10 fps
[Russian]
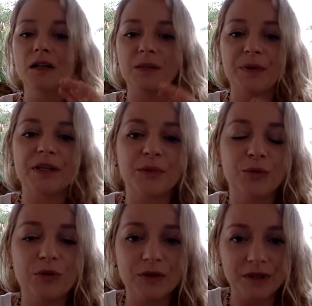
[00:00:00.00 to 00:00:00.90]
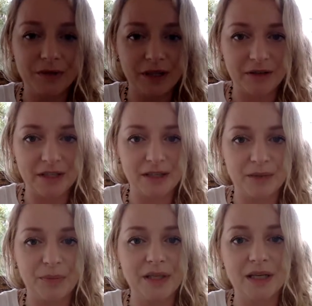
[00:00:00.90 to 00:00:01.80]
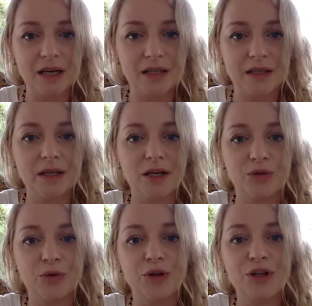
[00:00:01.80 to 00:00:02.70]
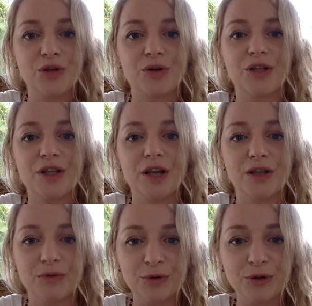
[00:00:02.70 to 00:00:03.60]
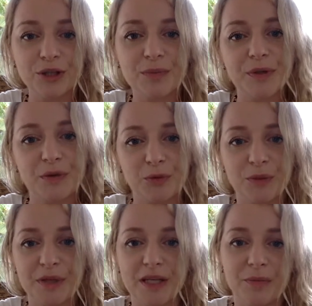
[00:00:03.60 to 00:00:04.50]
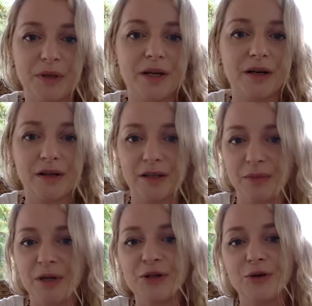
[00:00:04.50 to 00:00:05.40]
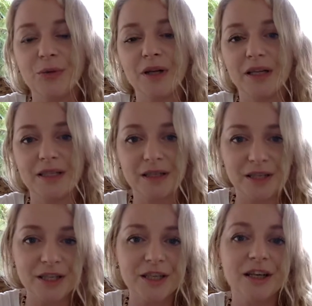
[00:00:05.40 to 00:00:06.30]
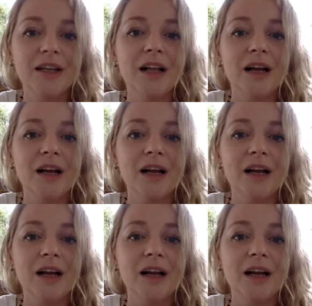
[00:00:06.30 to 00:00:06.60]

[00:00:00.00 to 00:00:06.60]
Специи будут выдаваться при заказе на каждую тысячу, начиная с двух тысяч. Первый будет обязательный подарок, это небольшое мыльное сердечко.